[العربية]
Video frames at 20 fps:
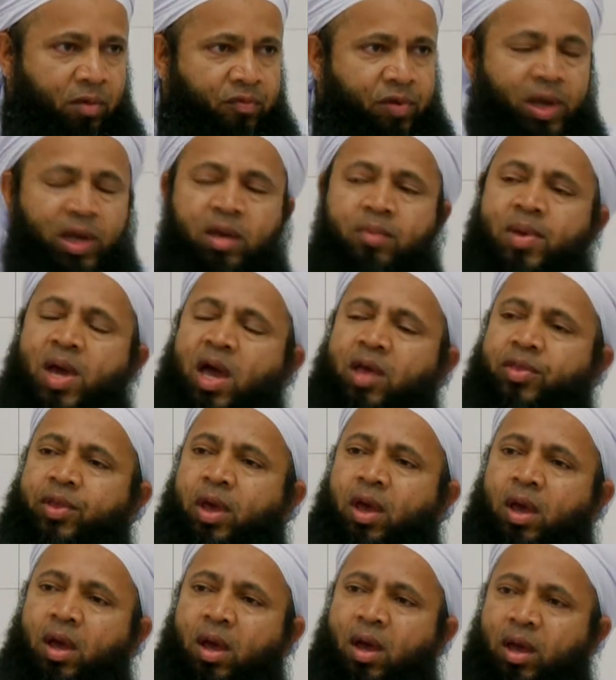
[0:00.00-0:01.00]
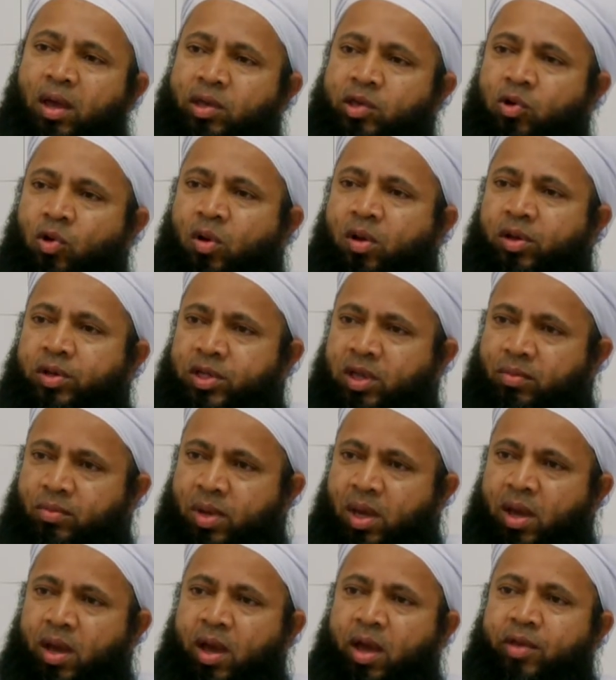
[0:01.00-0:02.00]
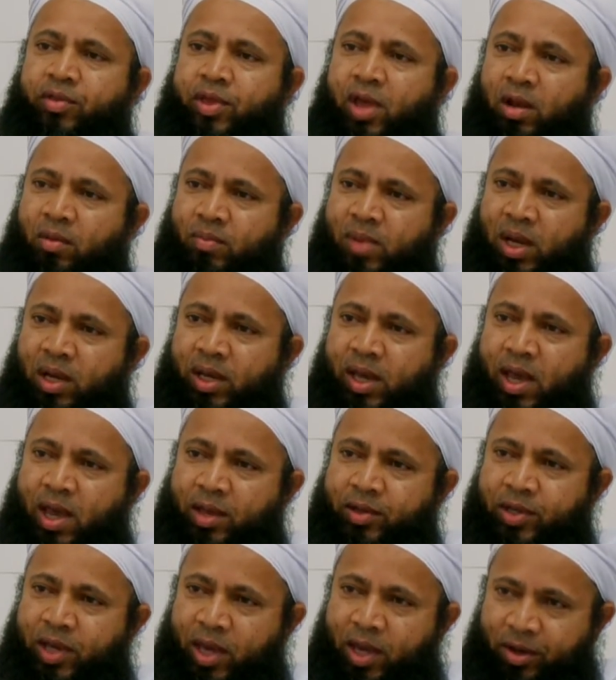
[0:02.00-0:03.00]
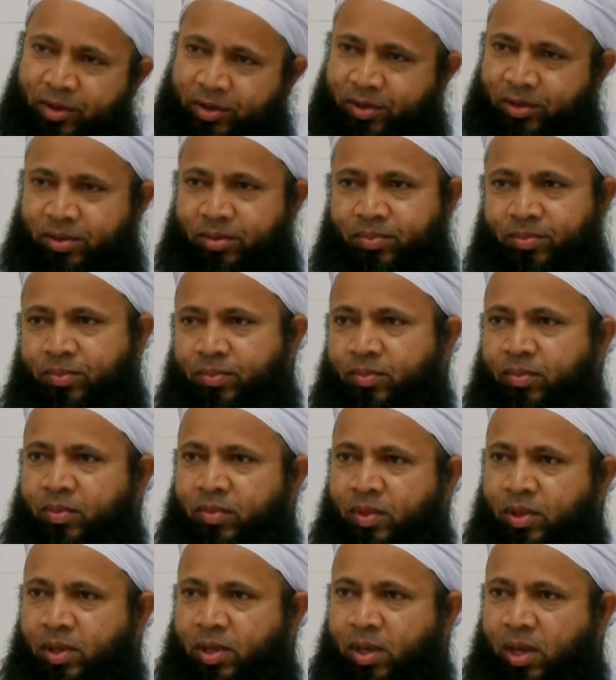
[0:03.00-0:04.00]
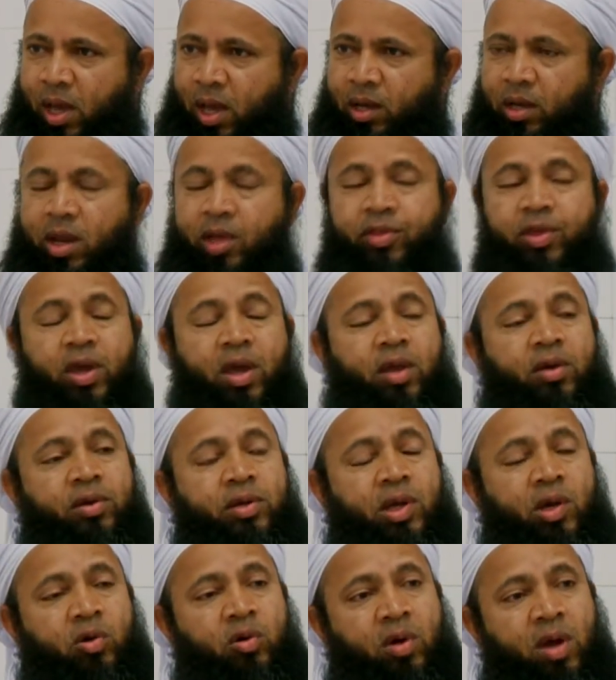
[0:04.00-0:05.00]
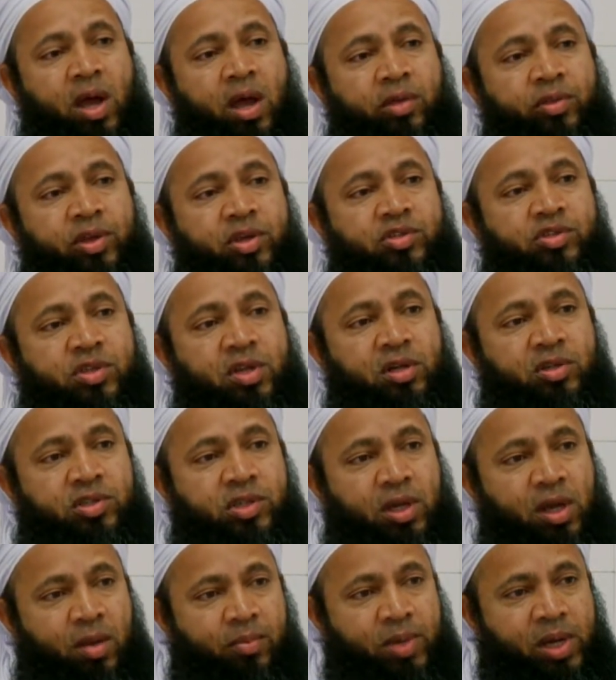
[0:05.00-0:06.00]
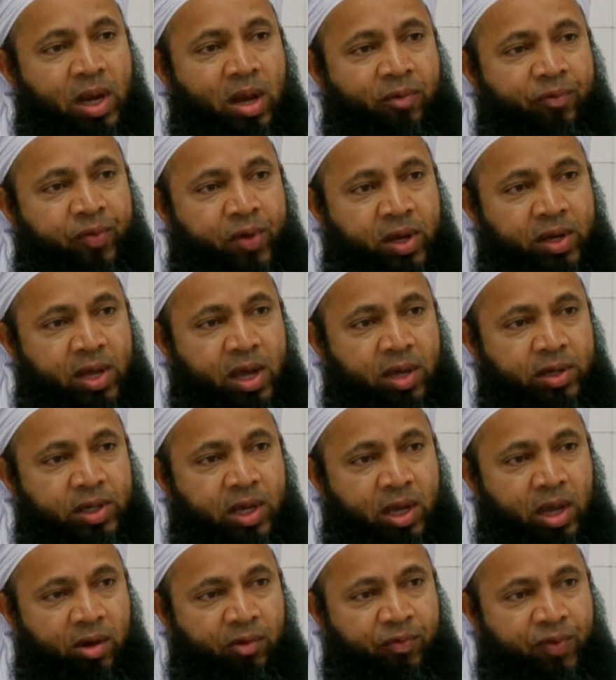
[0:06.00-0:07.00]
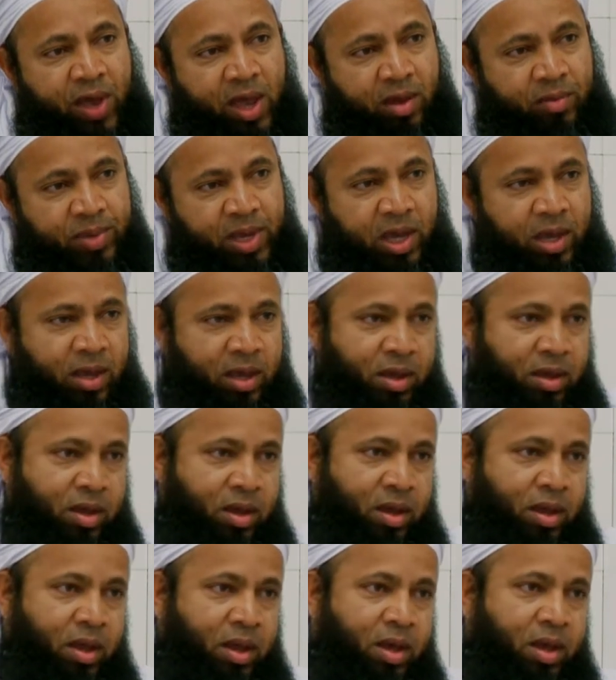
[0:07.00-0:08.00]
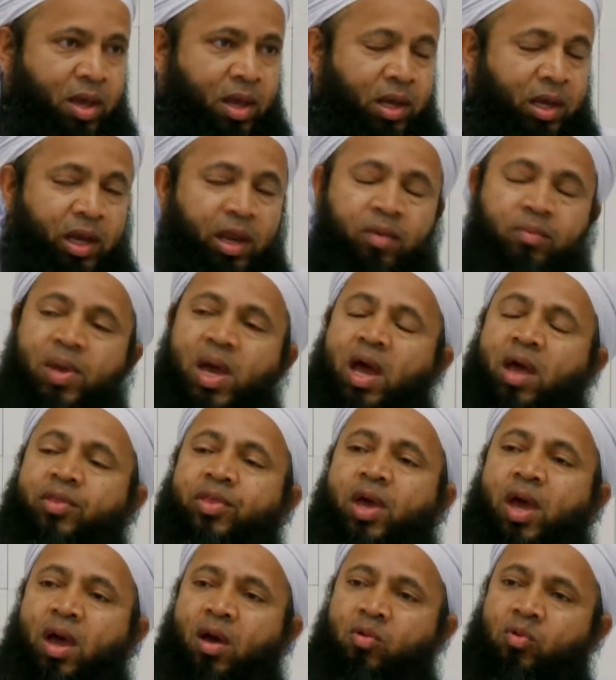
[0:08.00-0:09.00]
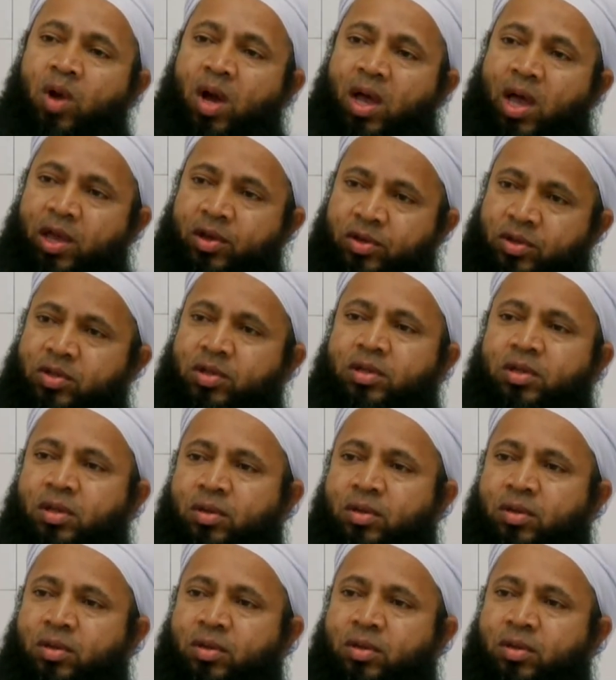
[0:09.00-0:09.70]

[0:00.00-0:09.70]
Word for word: فلماذا يقدم هذا الملياردير الذي عنده هذه السلسله من الفنادق الفخمه لماذا وقد